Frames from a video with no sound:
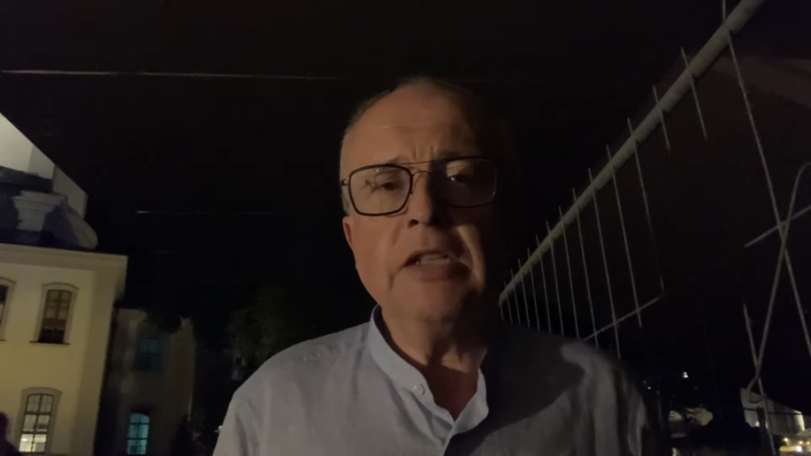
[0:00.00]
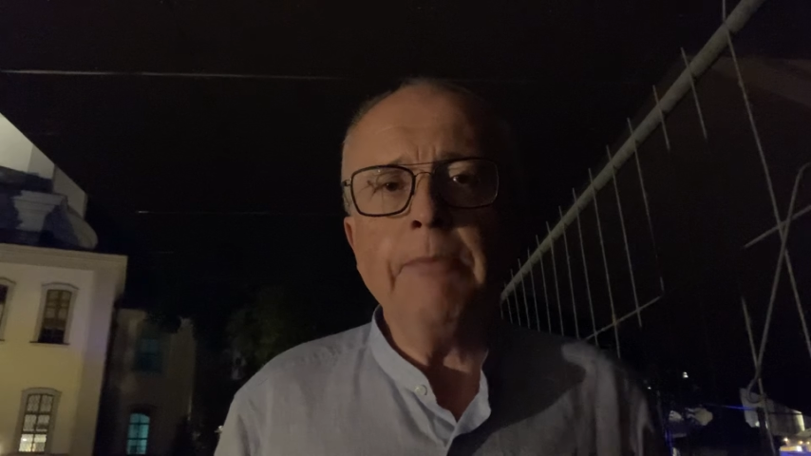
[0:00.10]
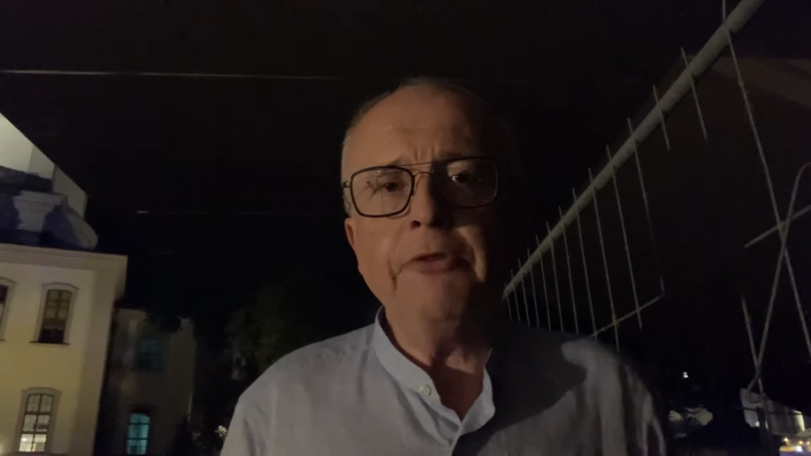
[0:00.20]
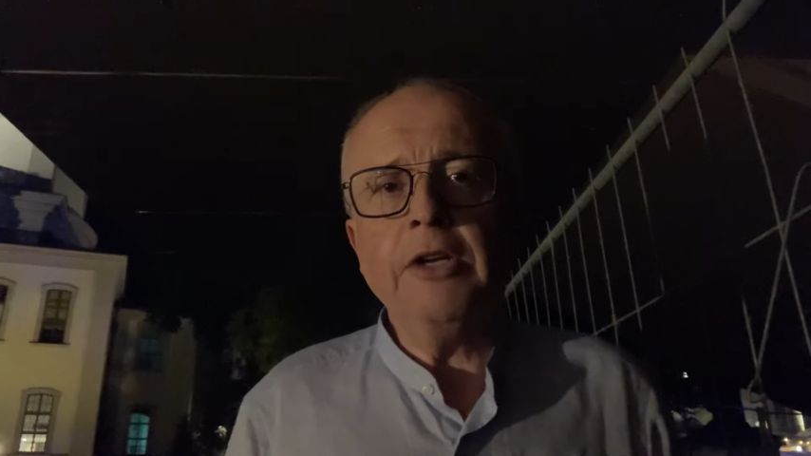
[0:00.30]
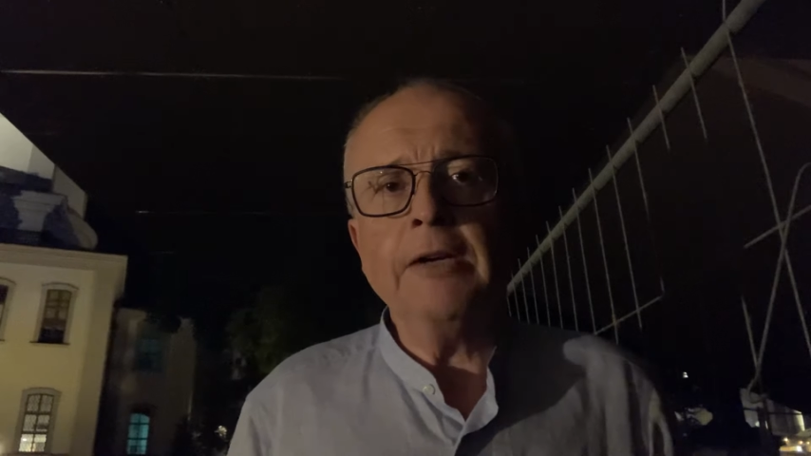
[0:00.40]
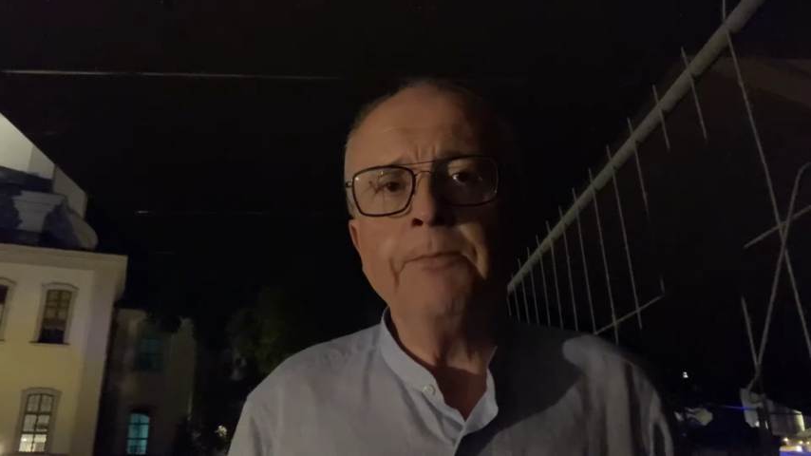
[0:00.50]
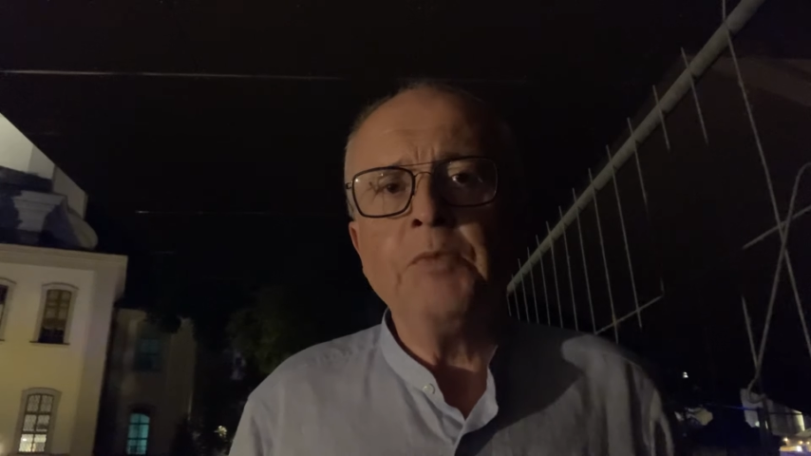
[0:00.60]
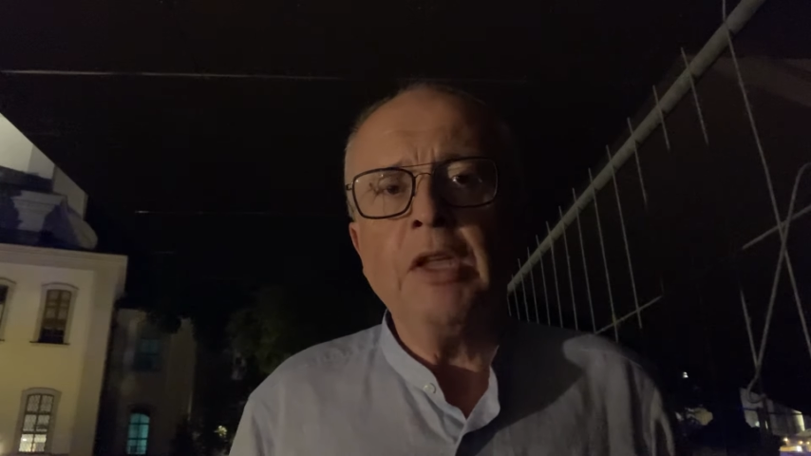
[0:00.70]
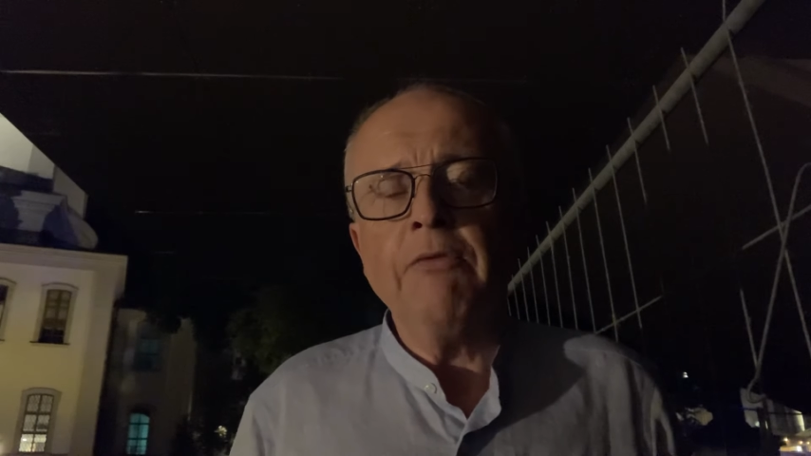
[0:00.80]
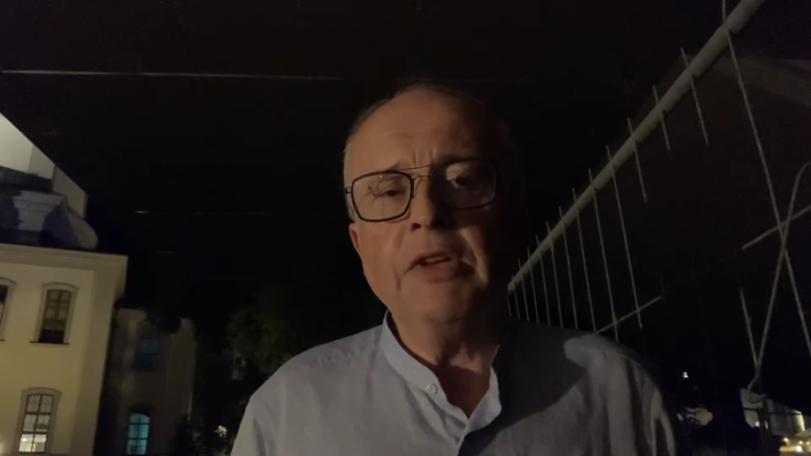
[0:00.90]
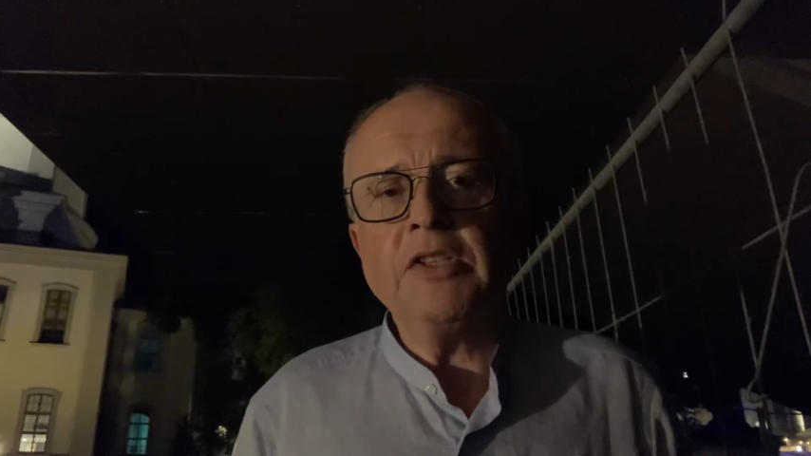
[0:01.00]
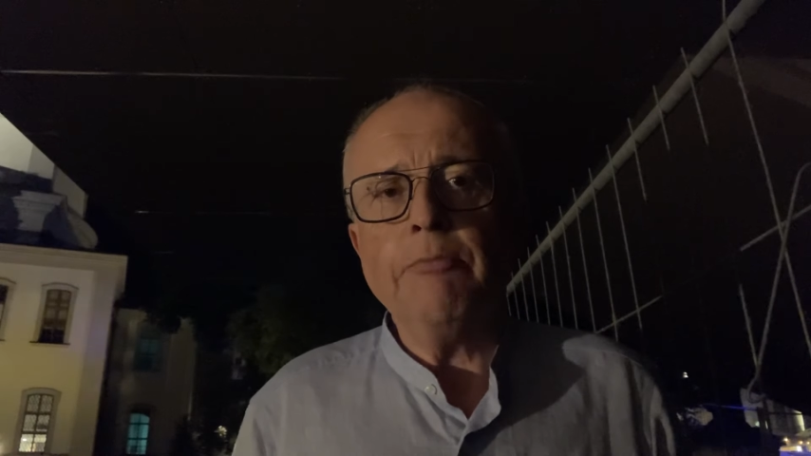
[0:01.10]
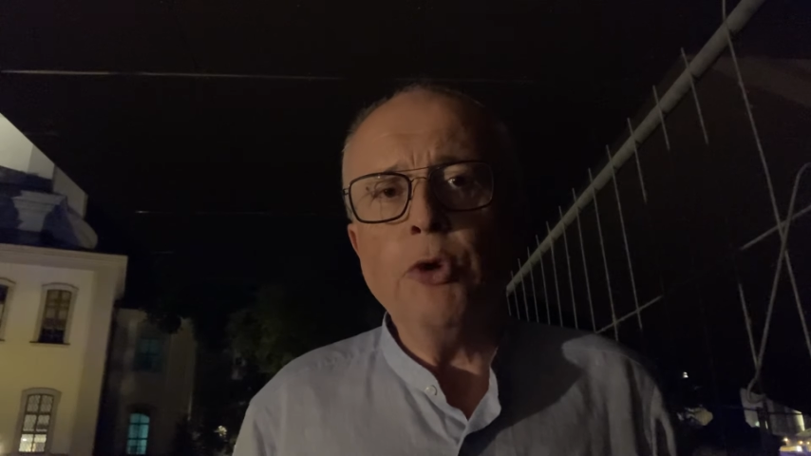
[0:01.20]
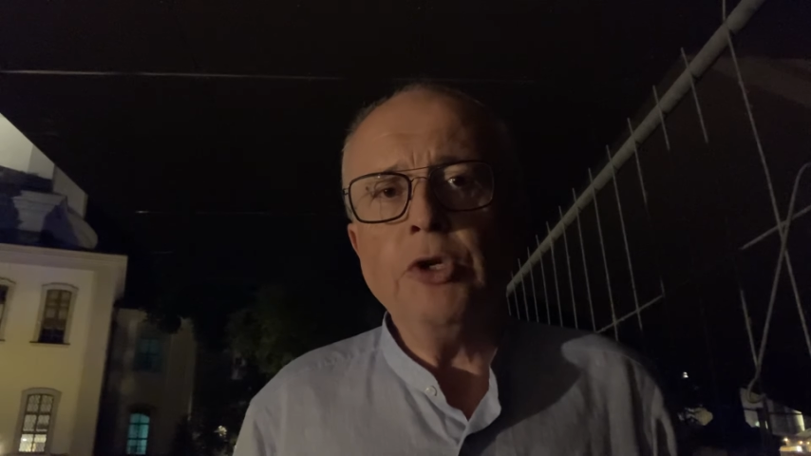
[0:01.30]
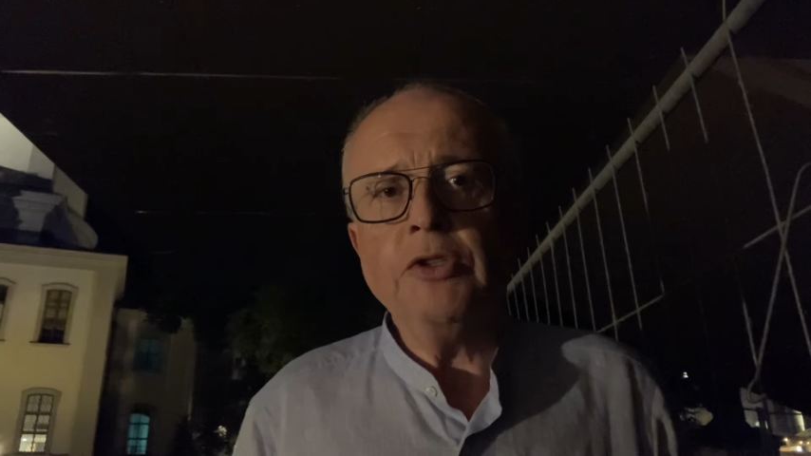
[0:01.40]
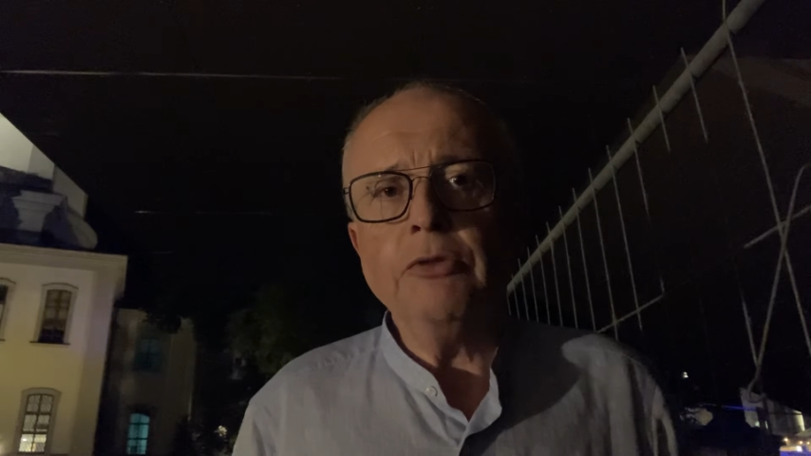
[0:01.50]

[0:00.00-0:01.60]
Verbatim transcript: abverlangen, was er möchte.